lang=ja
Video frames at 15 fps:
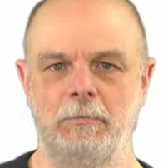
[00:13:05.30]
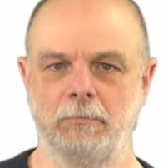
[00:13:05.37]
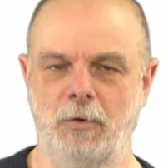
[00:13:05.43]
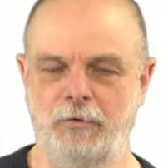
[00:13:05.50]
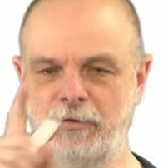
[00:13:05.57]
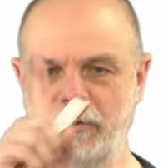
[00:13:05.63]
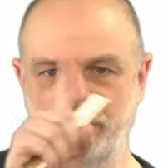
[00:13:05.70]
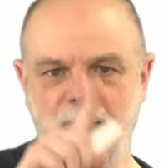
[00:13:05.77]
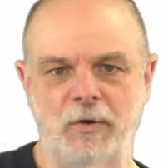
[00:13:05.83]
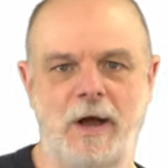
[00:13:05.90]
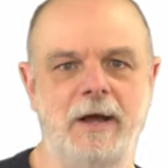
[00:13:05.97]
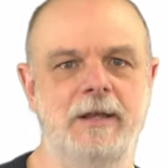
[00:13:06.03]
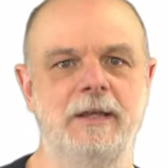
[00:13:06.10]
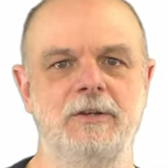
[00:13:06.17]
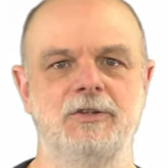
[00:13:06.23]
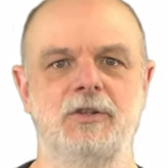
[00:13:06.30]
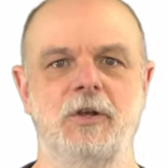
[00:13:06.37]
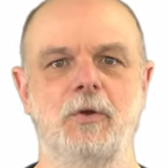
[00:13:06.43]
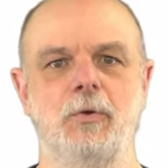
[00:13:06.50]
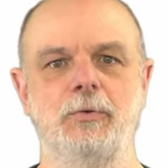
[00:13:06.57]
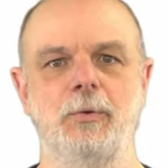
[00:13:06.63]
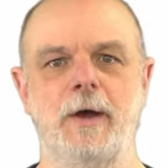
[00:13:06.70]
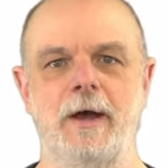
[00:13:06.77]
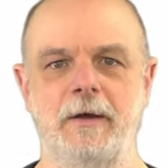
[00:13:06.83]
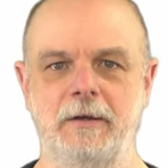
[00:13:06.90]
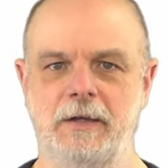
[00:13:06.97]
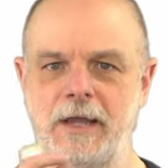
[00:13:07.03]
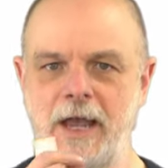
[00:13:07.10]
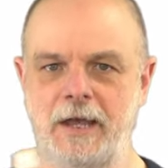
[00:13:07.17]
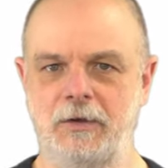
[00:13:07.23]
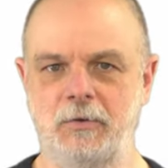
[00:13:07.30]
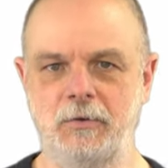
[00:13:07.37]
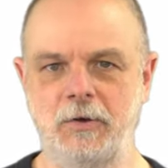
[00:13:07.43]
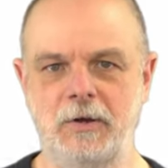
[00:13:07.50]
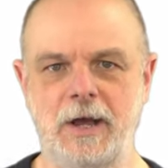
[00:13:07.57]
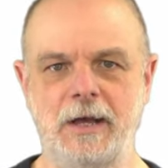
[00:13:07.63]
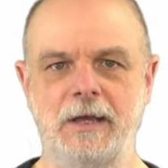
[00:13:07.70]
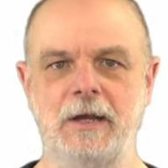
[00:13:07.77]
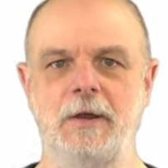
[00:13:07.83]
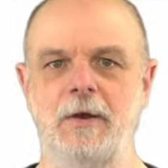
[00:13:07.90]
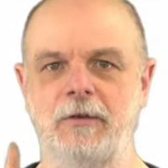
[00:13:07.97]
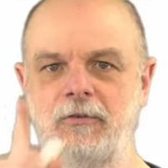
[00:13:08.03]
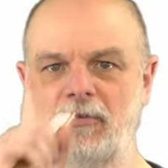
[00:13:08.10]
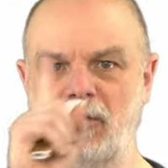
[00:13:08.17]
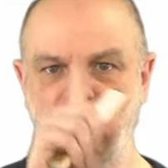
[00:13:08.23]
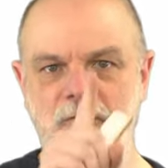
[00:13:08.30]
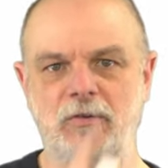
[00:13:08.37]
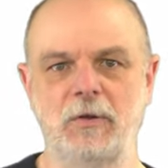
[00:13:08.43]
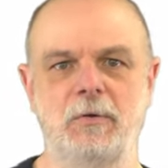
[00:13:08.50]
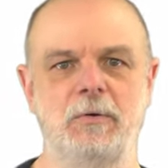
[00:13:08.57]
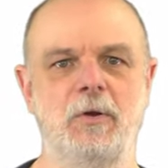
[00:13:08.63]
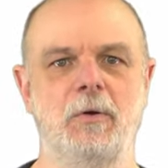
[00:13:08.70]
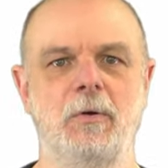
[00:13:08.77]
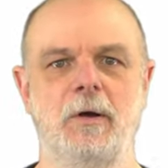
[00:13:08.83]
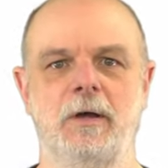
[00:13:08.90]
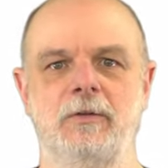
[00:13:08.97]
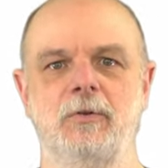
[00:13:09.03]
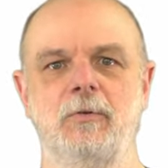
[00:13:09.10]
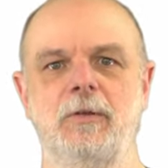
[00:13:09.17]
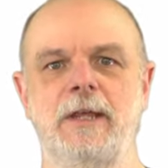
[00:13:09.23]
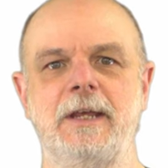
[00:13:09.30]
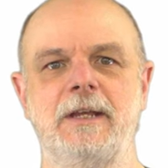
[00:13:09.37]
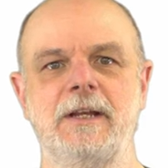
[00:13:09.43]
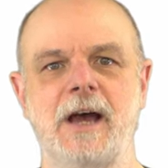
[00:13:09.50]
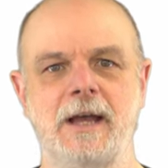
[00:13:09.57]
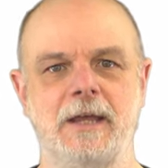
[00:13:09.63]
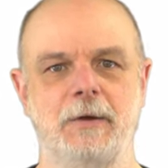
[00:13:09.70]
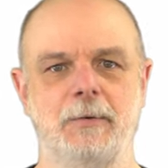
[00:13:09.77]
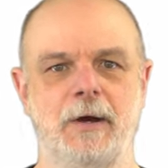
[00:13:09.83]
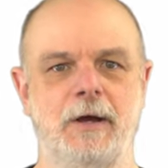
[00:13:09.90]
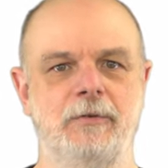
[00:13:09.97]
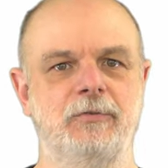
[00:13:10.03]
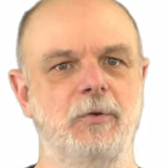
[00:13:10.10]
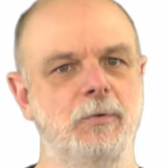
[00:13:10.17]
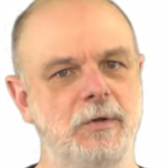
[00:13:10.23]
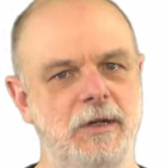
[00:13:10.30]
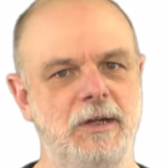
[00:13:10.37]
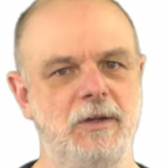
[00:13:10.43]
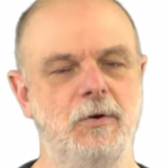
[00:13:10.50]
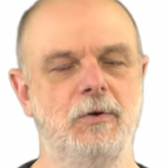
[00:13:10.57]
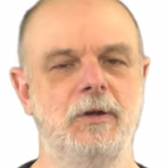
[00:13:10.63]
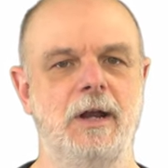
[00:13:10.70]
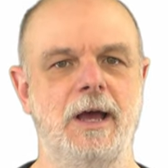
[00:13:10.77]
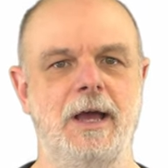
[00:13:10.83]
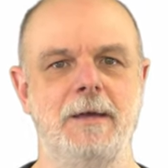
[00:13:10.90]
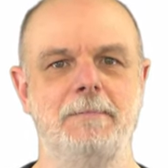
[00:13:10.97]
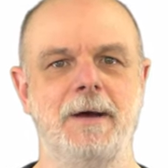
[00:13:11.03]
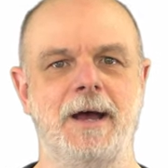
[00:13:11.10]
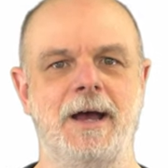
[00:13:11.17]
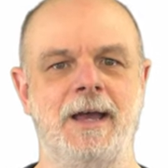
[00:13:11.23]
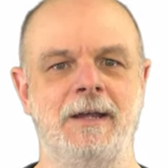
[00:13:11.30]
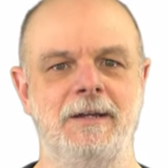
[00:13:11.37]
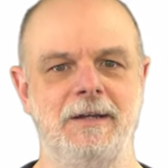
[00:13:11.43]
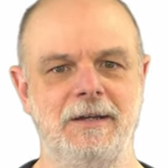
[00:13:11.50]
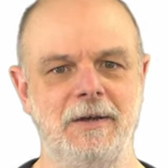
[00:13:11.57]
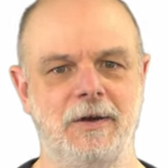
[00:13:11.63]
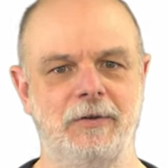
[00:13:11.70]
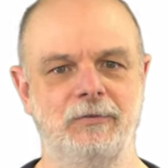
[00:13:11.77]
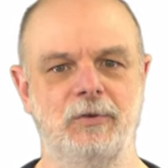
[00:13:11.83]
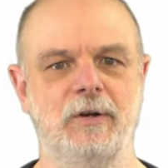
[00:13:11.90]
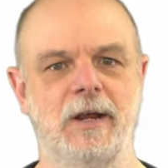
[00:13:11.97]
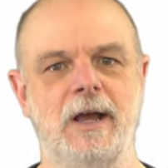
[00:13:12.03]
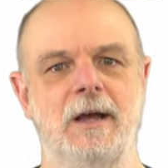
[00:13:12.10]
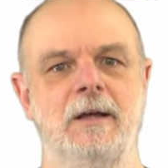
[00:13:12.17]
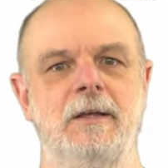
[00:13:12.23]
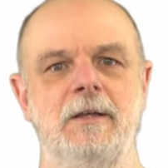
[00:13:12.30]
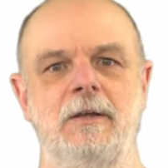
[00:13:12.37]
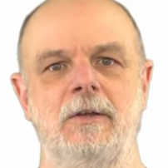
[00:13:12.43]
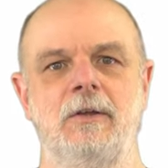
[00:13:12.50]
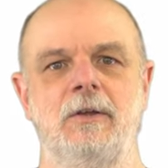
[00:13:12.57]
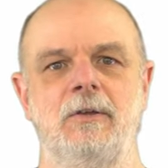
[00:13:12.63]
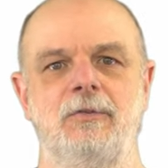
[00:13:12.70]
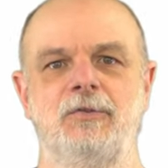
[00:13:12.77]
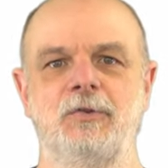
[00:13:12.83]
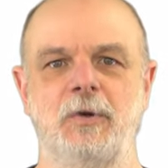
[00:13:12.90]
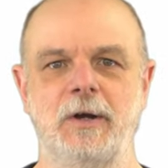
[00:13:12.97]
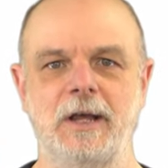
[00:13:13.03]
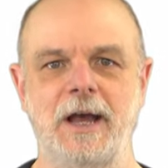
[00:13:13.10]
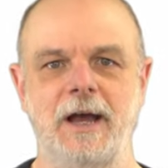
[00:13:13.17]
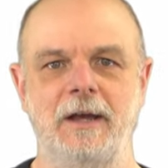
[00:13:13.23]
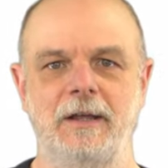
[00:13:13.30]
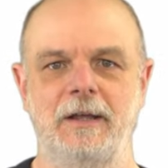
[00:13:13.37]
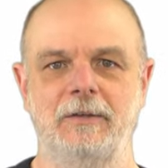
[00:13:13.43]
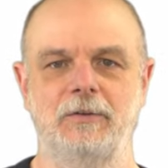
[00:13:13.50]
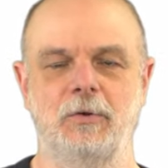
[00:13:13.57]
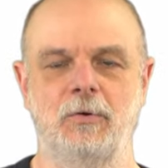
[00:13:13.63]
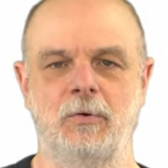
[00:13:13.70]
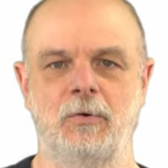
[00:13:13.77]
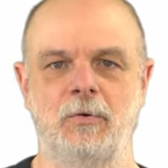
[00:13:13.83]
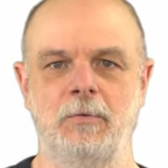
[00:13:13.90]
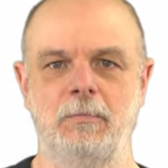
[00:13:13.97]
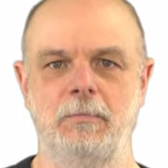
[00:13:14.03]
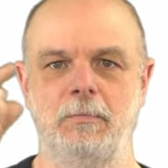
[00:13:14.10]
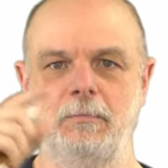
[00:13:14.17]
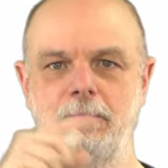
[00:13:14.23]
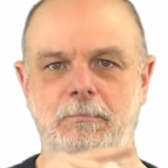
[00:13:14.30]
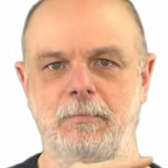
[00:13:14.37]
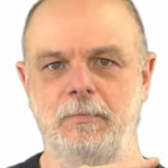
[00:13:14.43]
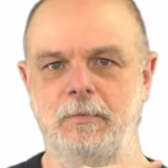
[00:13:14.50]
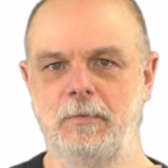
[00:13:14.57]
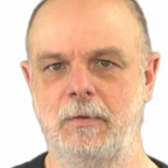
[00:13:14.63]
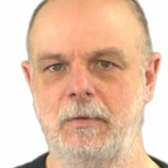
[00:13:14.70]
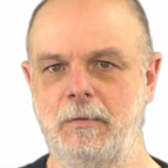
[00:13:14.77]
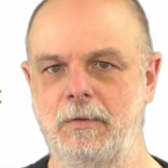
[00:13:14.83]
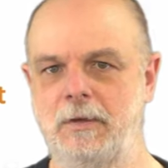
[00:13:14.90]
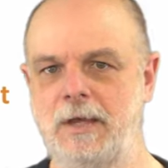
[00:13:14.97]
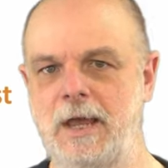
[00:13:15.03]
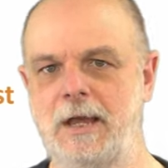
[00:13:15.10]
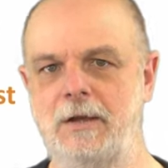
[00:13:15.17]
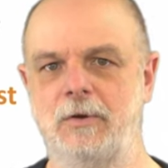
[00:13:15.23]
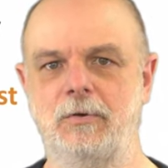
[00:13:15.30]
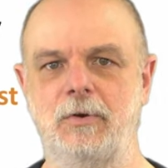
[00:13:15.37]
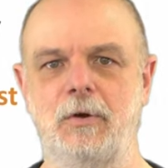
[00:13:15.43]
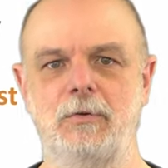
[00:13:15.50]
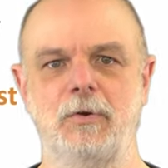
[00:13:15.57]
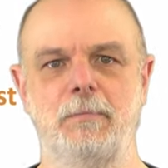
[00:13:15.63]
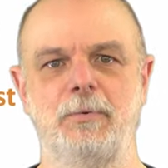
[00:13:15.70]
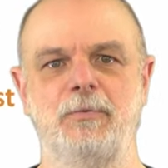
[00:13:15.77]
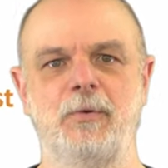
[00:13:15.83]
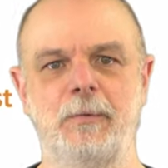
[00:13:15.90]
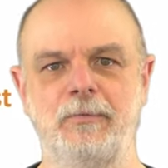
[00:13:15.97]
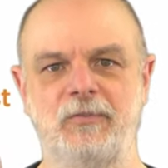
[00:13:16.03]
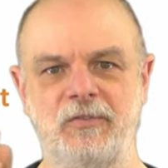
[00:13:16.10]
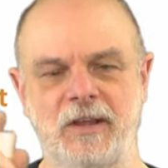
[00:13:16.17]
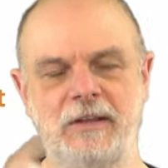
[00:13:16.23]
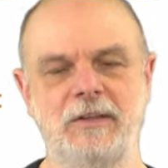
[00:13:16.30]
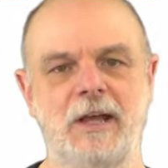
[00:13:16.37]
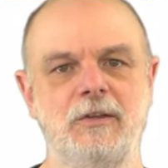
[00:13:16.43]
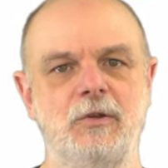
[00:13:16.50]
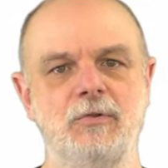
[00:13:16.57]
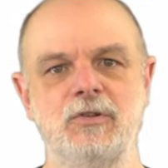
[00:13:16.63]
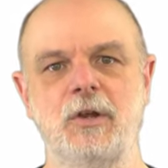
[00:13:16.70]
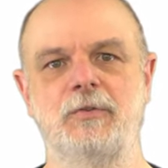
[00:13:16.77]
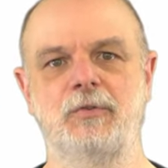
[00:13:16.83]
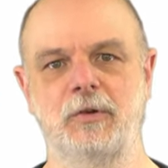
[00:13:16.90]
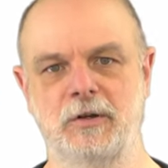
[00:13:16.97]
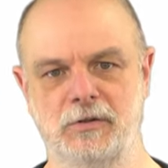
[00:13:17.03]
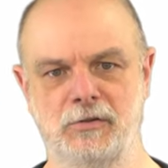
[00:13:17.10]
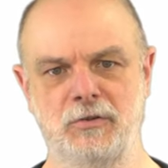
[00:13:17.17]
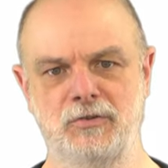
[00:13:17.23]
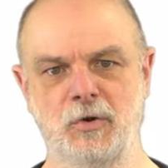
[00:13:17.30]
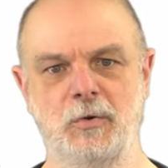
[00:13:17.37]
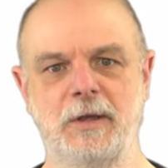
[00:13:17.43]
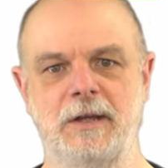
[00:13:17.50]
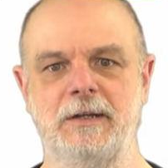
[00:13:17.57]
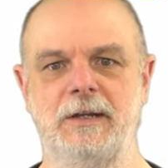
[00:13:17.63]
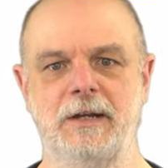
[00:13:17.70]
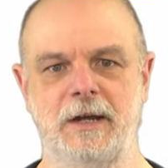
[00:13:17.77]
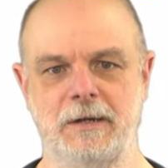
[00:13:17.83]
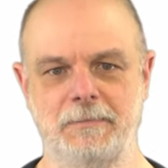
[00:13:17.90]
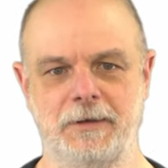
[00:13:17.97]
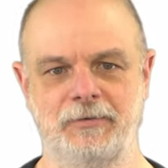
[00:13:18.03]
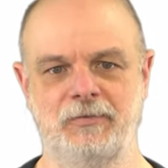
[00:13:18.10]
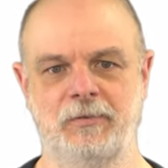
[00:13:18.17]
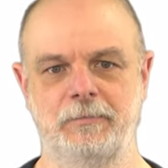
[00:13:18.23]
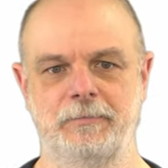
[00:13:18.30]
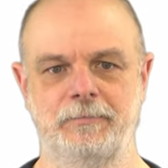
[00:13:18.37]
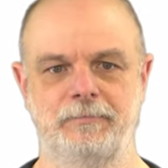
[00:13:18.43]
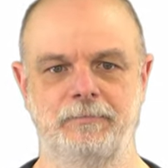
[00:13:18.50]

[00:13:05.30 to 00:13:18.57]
もう一つの発見したことは、経路の中には一つののとリンクだけはそんなに良くない場合には、それが、それが、えっと、経路のパフォーマンス全体としてはそれが上限になります。